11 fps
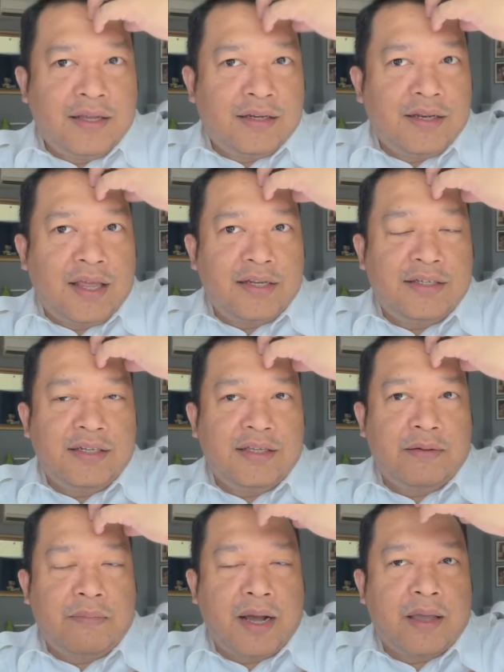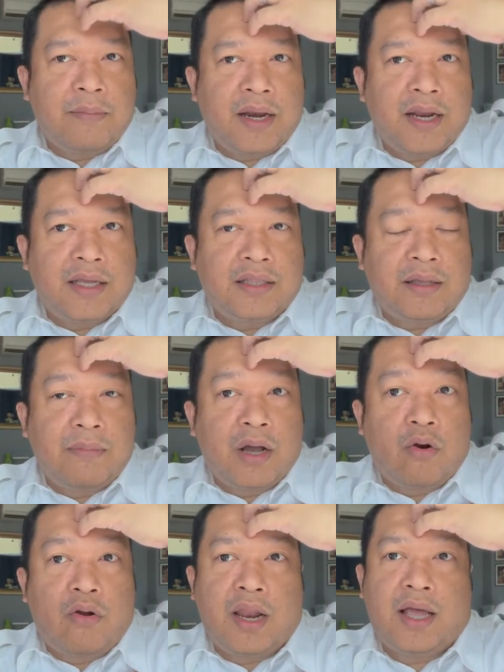dari sini bagaimana kita
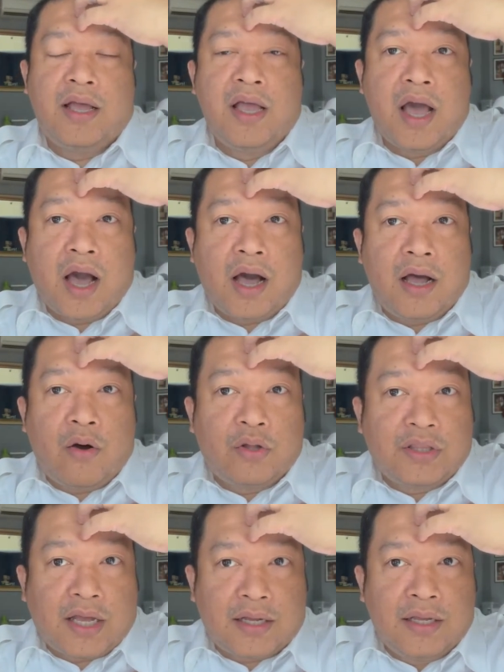mengelola hak otak